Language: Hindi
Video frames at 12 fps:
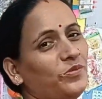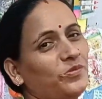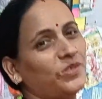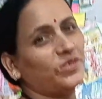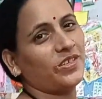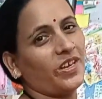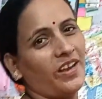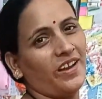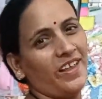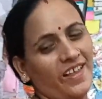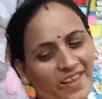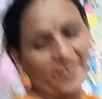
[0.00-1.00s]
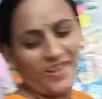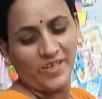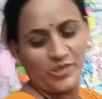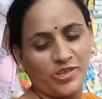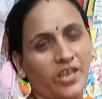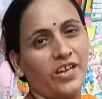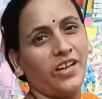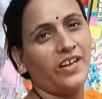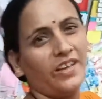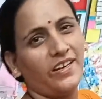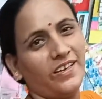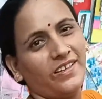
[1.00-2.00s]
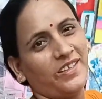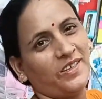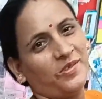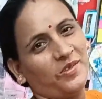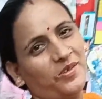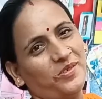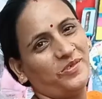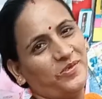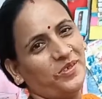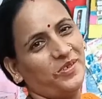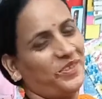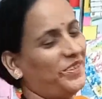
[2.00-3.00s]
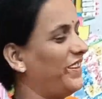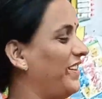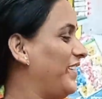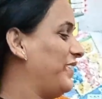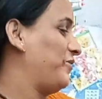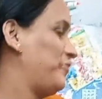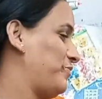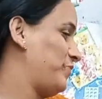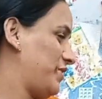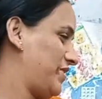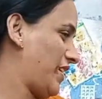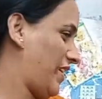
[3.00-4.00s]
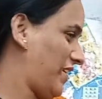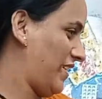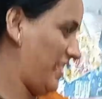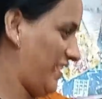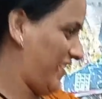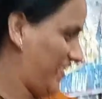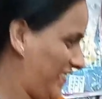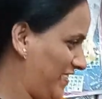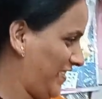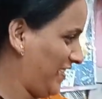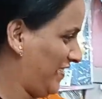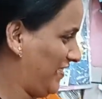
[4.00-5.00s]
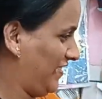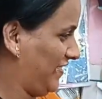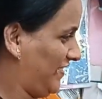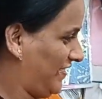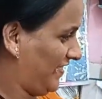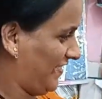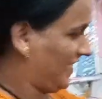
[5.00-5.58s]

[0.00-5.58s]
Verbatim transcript: सब कुछ तो मैं भी लेती हूँ पर एक अलग से पसंद चाबी के छल्ले तो संगीता लेती है की रिंग